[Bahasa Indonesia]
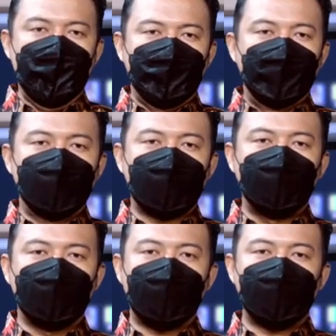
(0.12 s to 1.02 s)
Pemirsa
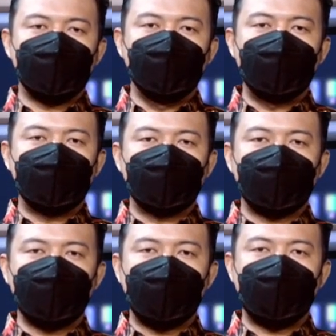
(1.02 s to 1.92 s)
berkas dan
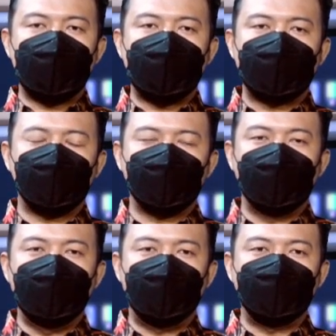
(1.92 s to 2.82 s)
tersangka kasus
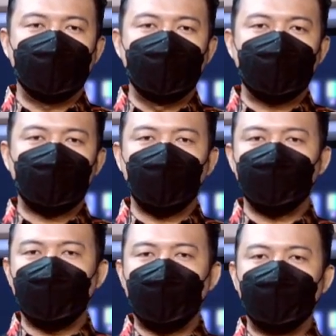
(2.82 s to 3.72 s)
tindak pidana korupsi
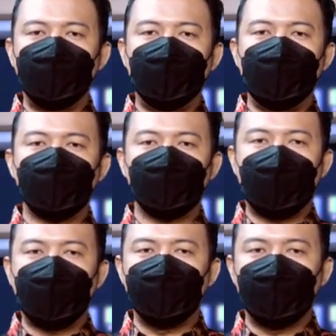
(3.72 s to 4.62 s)
APBDes yang
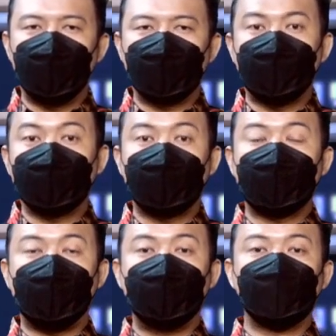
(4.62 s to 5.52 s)
menjerat mantan
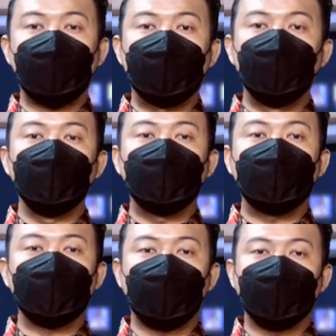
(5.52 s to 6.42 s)
Kades Kali Gunting
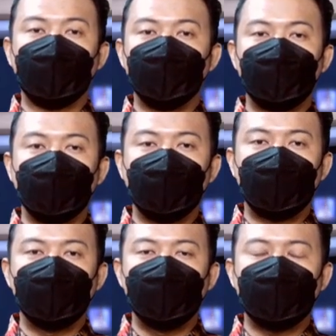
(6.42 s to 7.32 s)
Kecamatan Mejayan
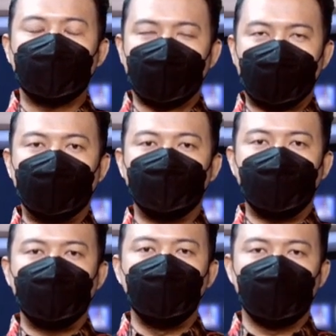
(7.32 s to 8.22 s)
dinyatakan
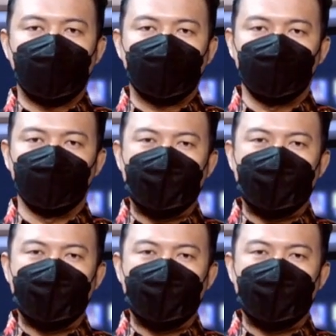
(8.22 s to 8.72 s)
P21.